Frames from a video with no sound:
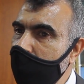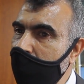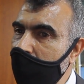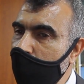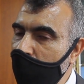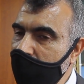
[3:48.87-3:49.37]

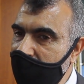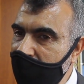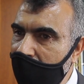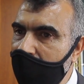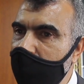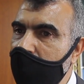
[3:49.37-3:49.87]

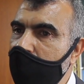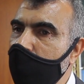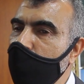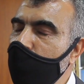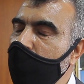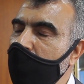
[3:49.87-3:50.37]
واحترام
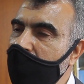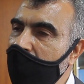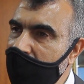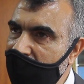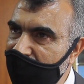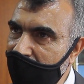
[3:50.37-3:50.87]
البنود ديال
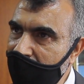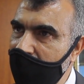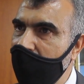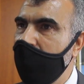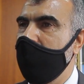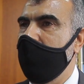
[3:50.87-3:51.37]
الاتفاقيه